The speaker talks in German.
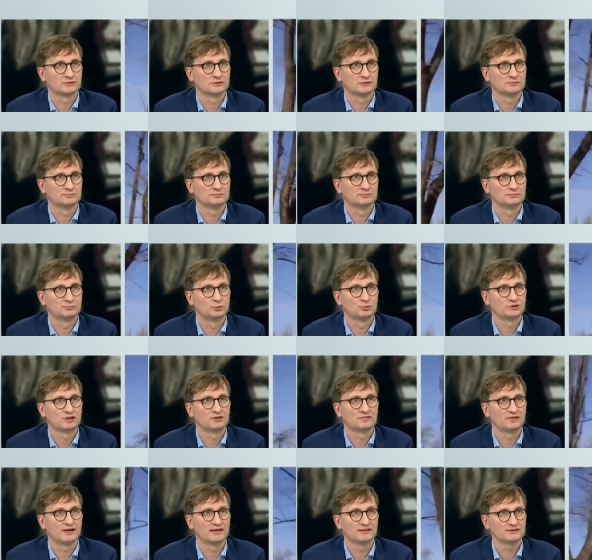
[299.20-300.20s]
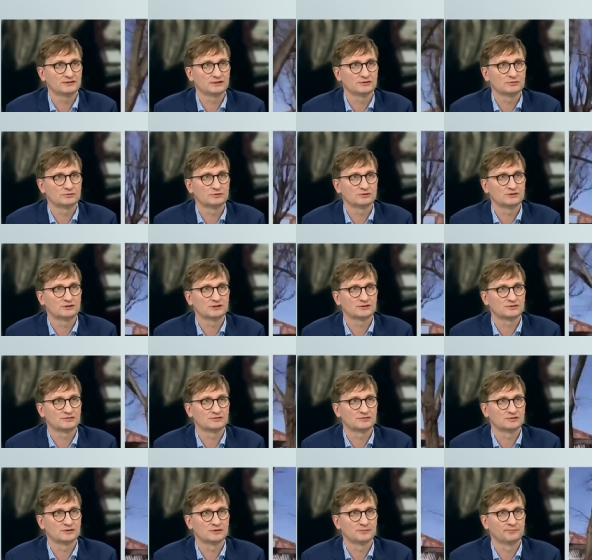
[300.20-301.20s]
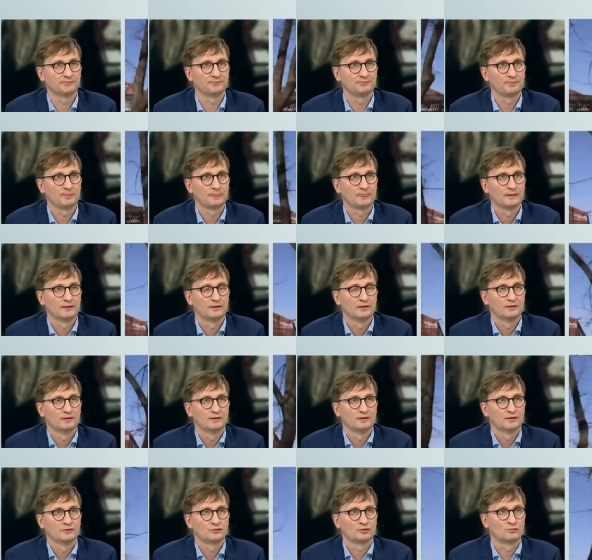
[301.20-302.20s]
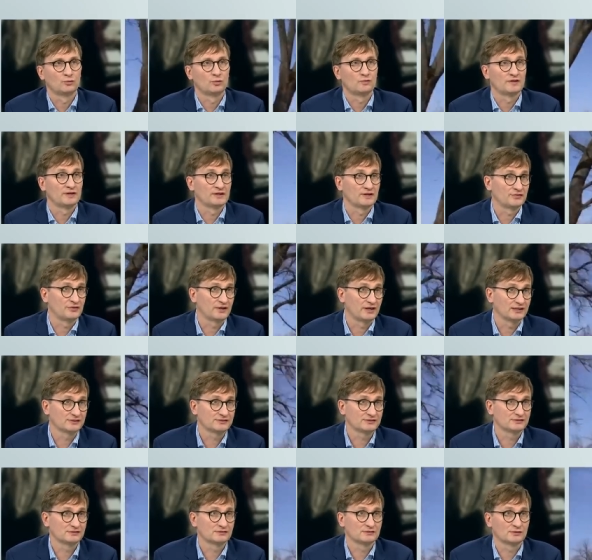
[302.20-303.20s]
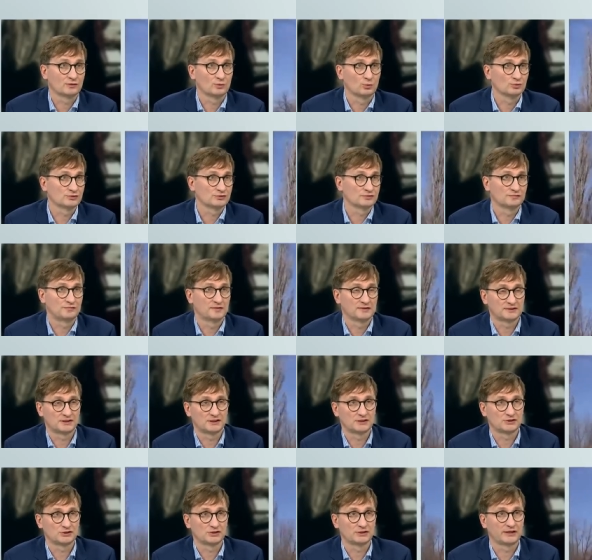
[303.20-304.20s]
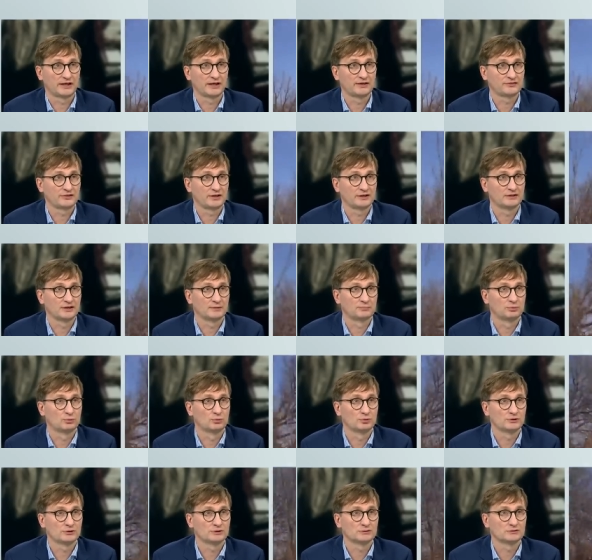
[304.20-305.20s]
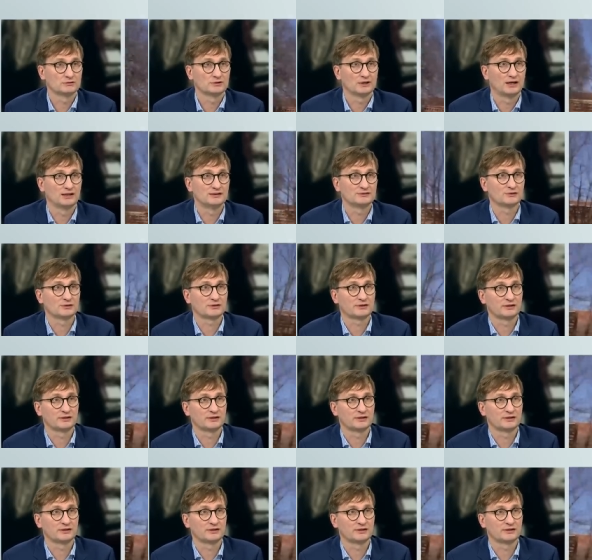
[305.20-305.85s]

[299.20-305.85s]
ähm, Putin weiß natürlich, dass ähm, sowohl während des ersten großen Vaterländischen Kriegs gegen Napoleon als auch